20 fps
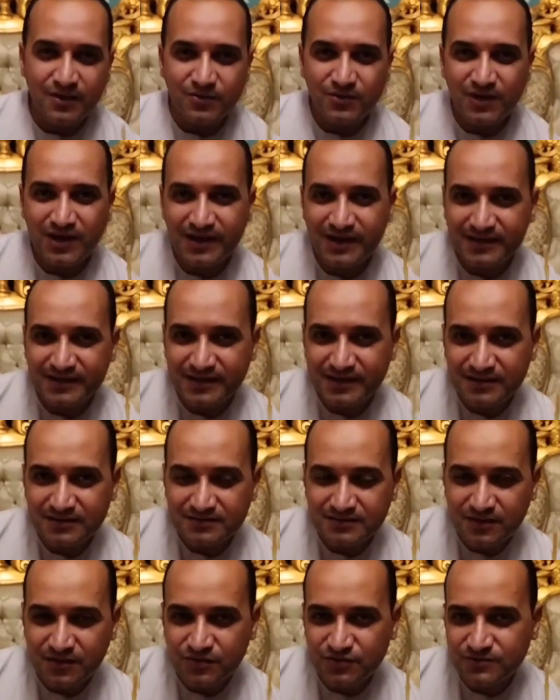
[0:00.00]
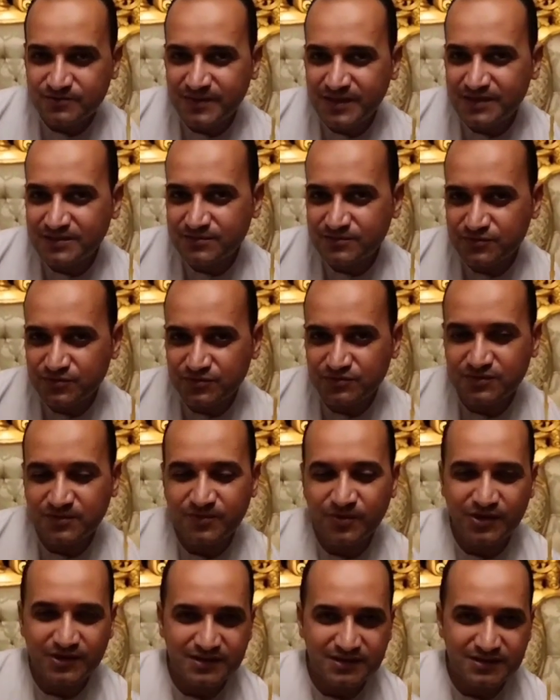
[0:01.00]
اول حاجه ناخد بالي من
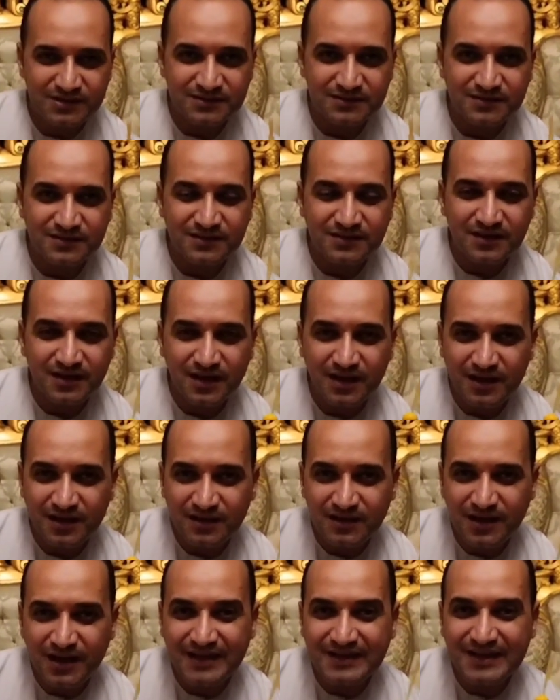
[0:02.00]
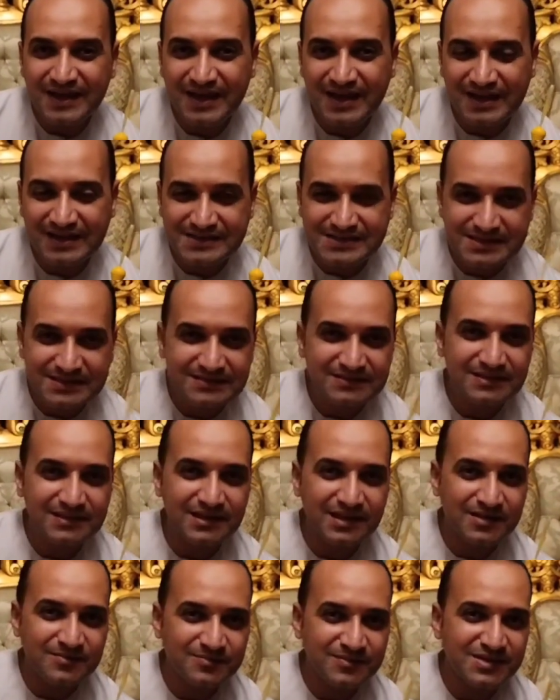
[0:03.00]
نقطه معينه انا هسد
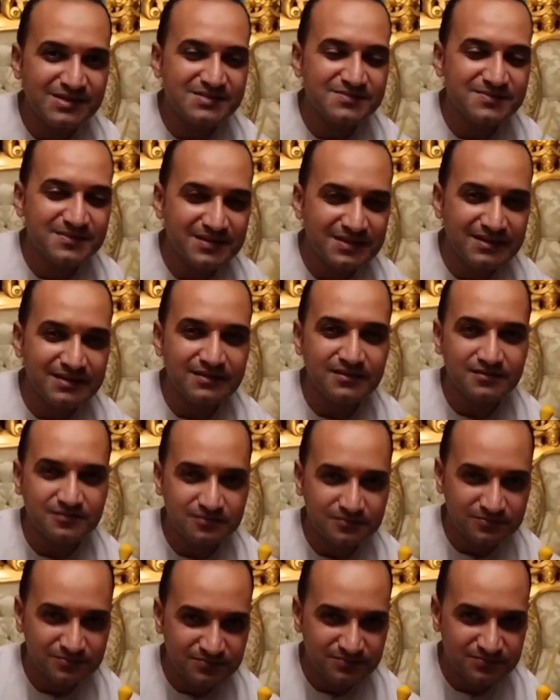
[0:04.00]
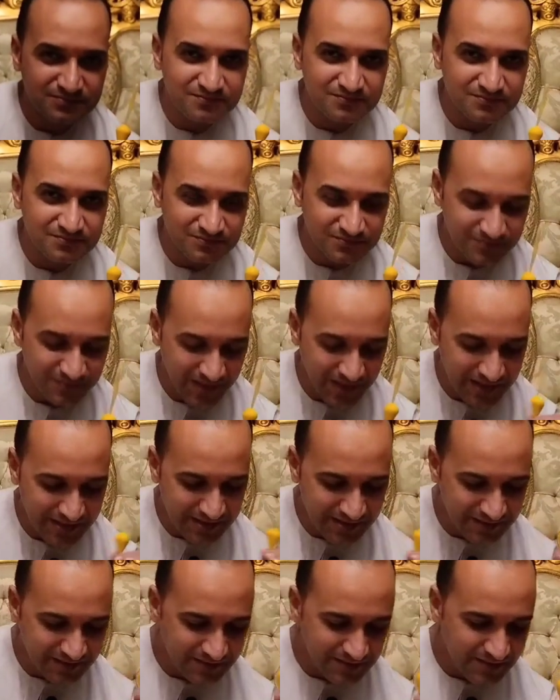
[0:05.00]
الغماز بايه
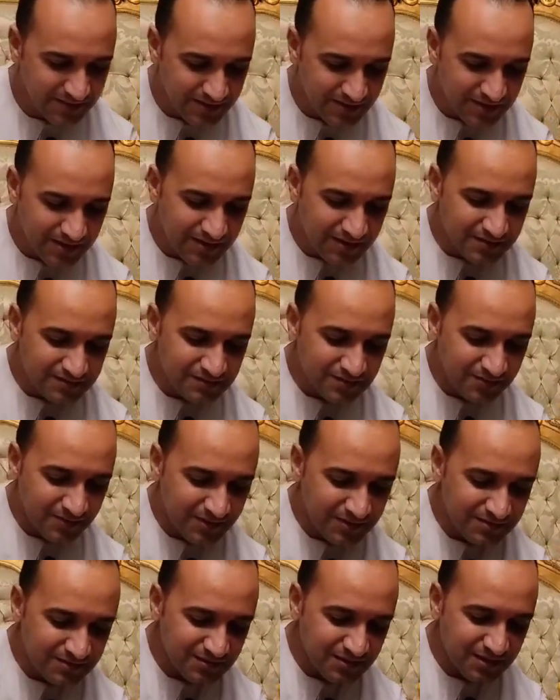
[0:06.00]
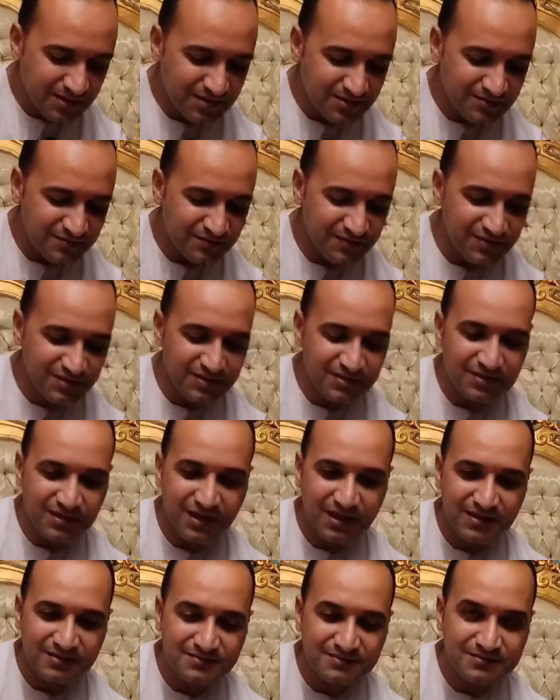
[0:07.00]
معايا طبعا انا في
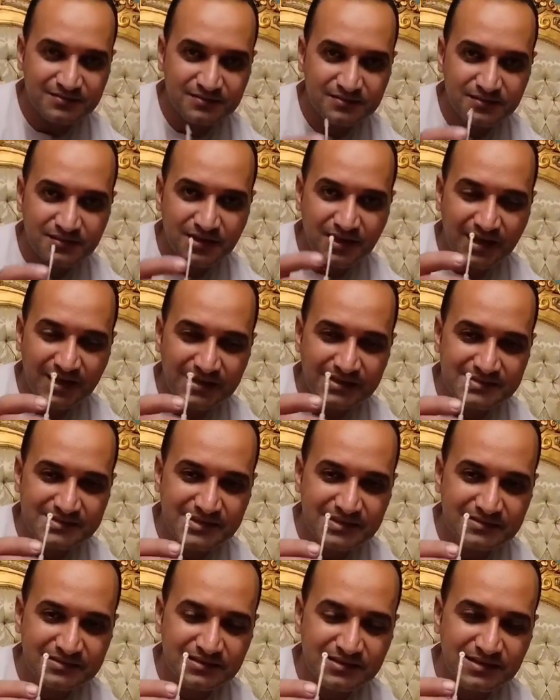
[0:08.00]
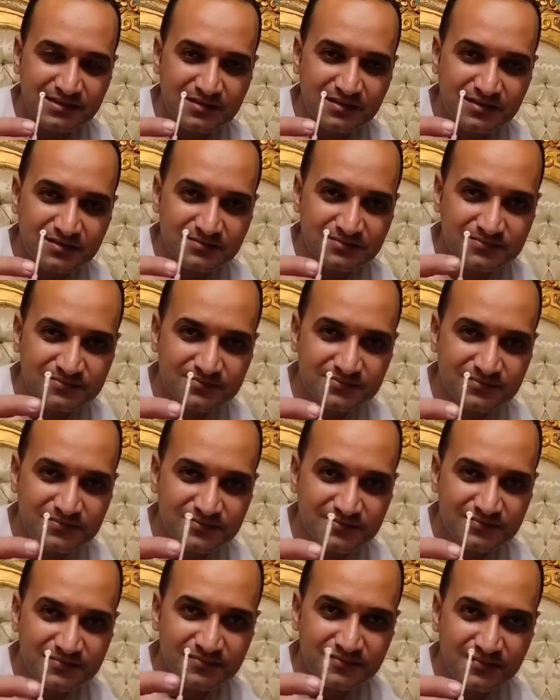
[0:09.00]
عندي حاجه زي دي كده
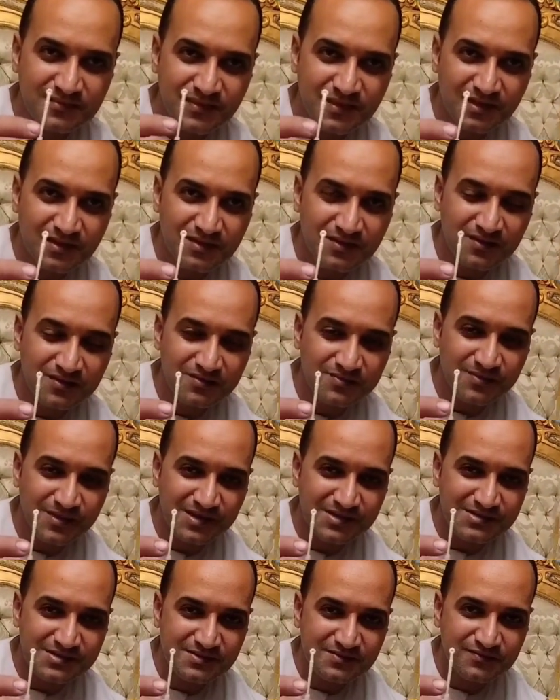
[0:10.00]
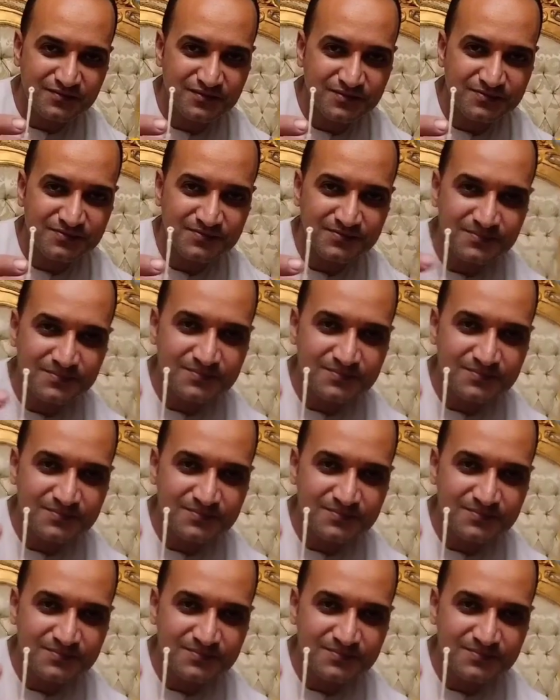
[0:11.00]
قرب معايا سيف